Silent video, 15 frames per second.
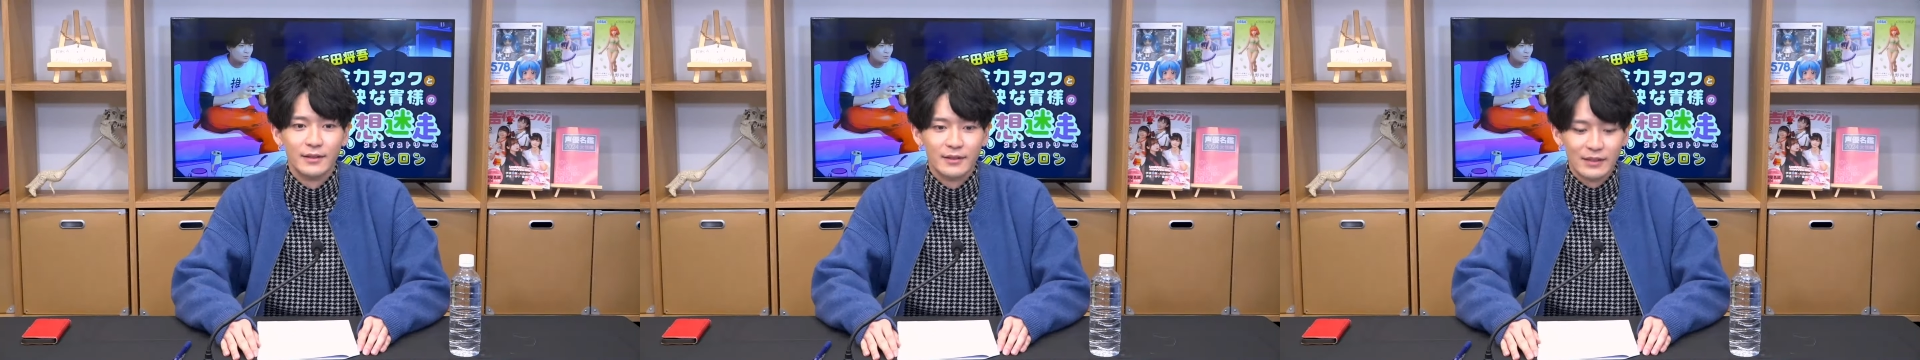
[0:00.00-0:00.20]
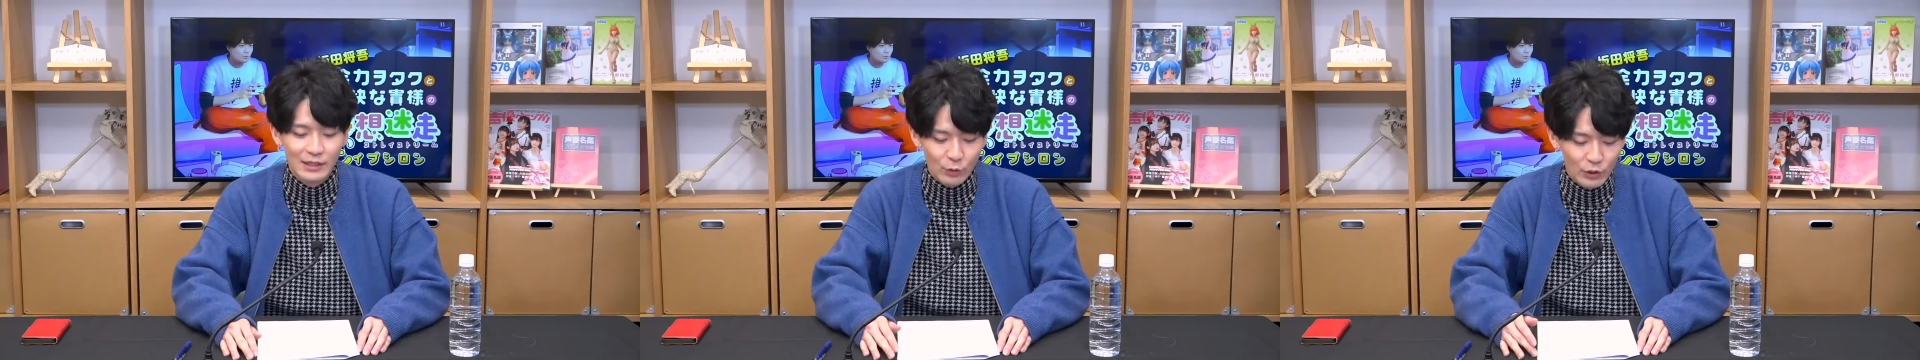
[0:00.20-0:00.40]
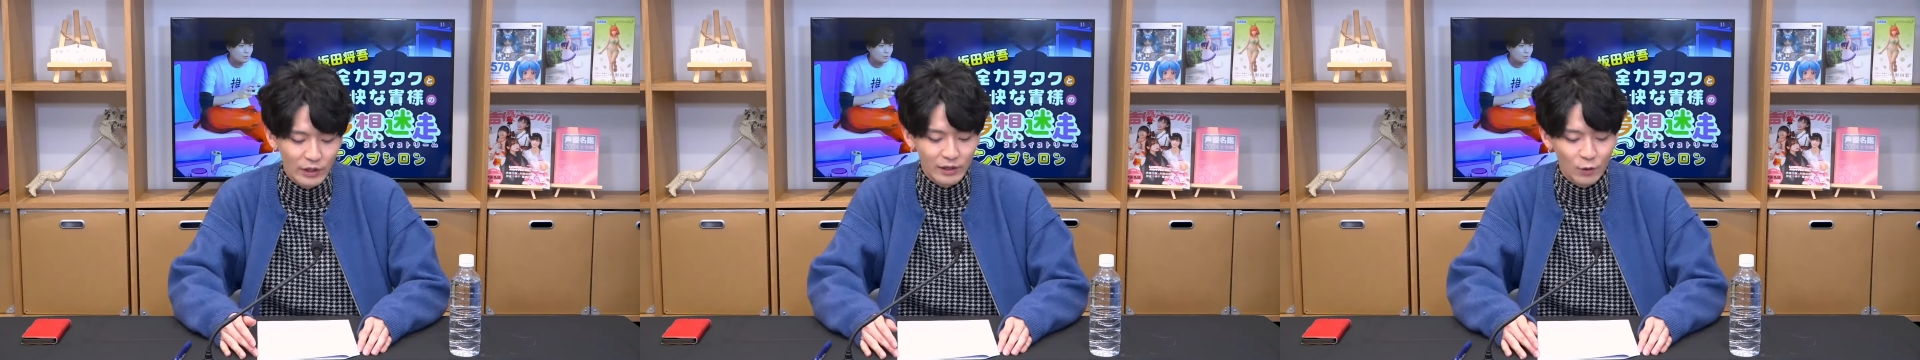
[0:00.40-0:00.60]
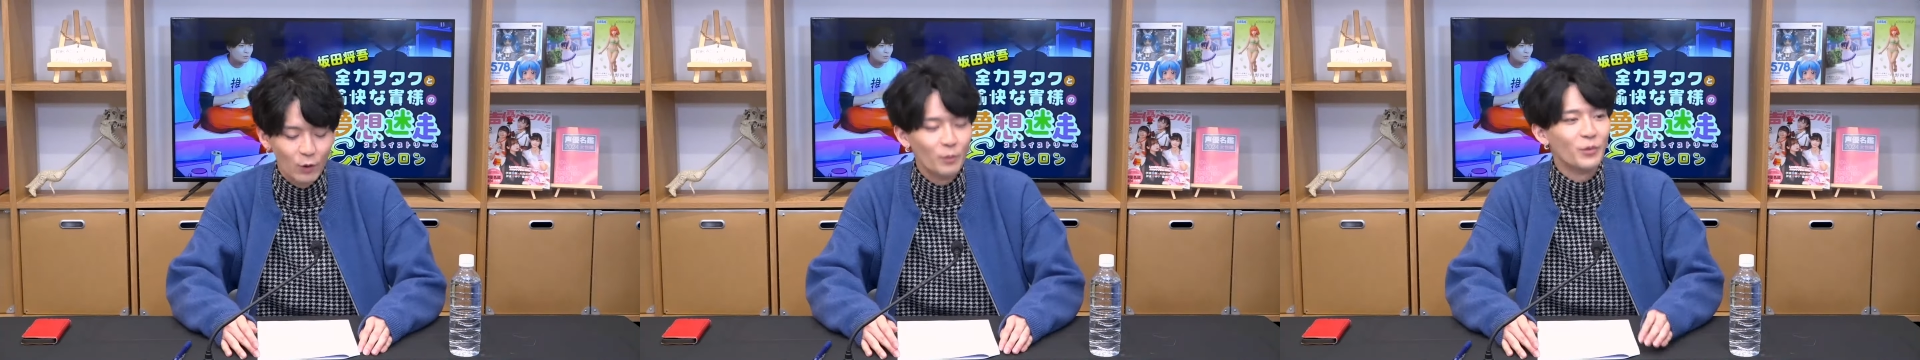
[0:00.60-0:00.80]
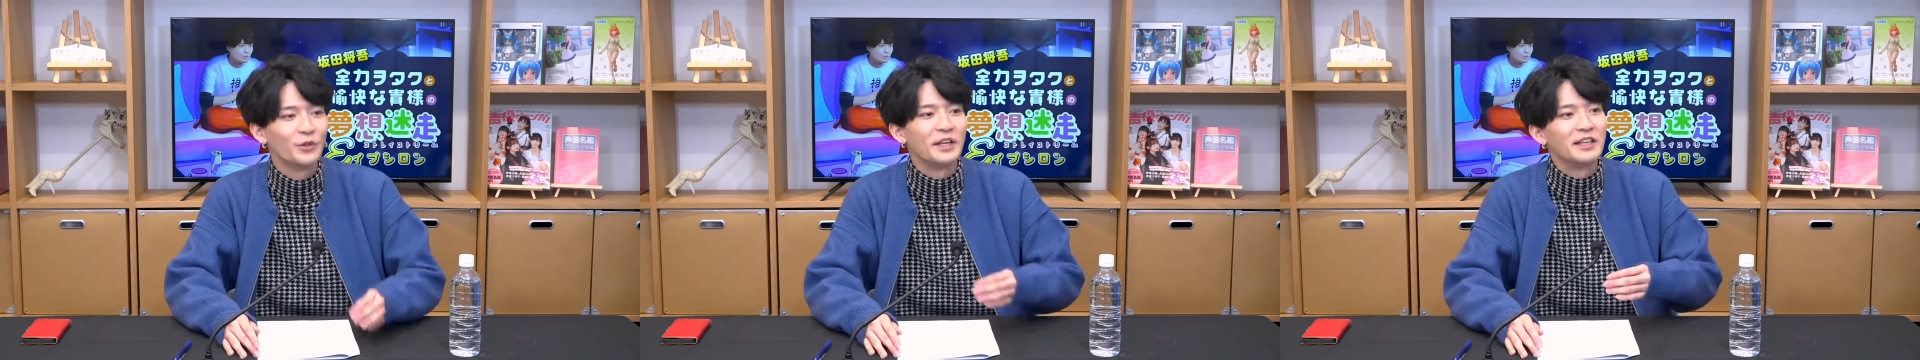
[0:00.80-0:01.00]
で、これ
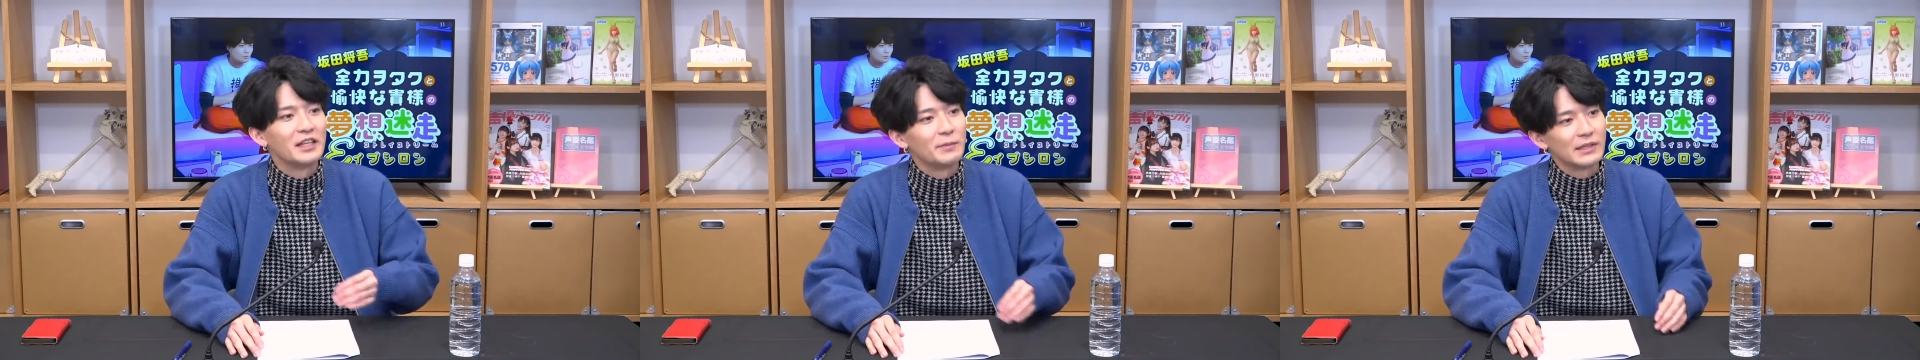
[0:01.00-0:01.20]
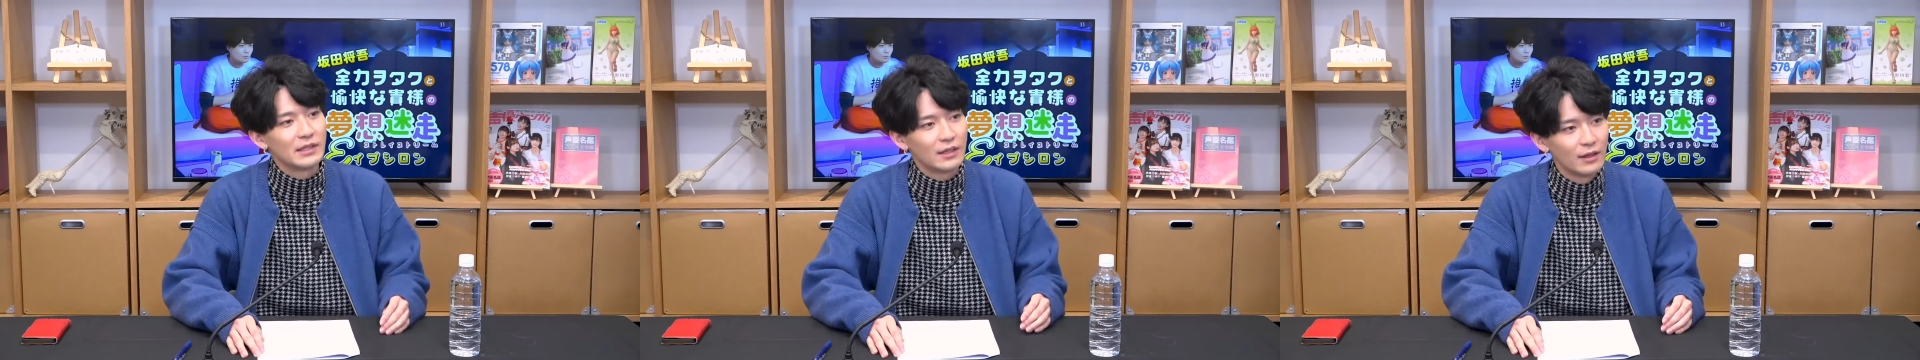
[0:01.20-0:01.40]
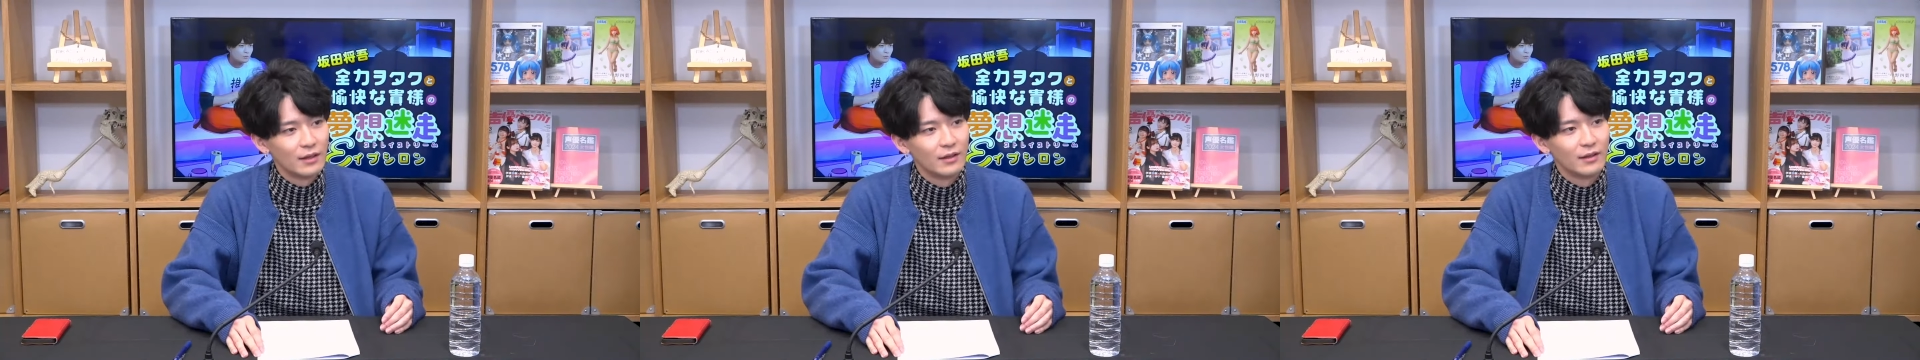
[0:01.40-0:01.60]
コンボでいきますか。